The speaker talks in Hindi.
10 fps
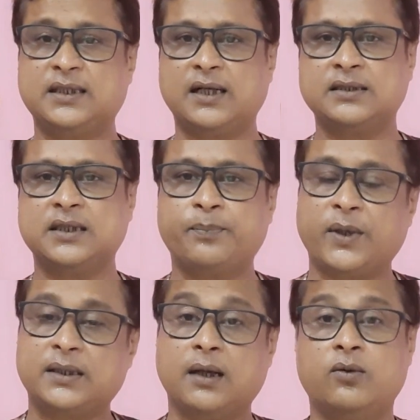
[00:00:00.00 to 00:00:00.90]
तरह से
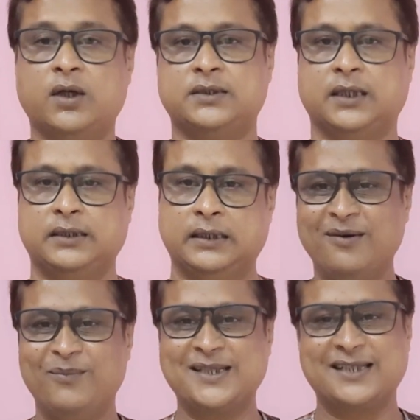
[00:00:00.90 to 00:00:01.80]
पता होना चाहिए
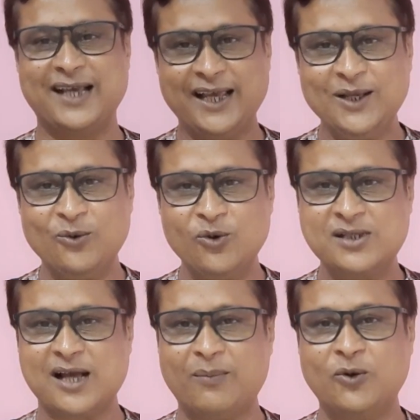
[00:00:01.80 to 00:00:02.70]
बस यही
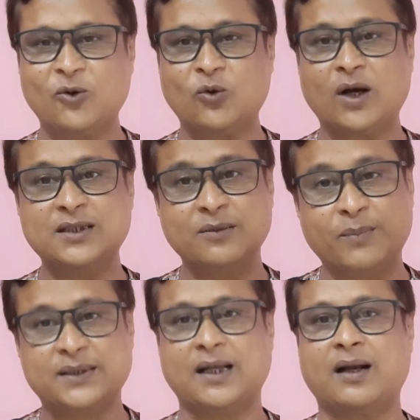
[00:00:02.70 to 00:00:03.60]
रूल्स आप लोगों को आज
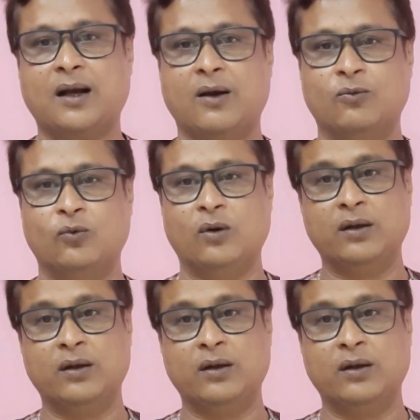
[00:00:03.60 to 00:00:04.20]
बता रहा हूँ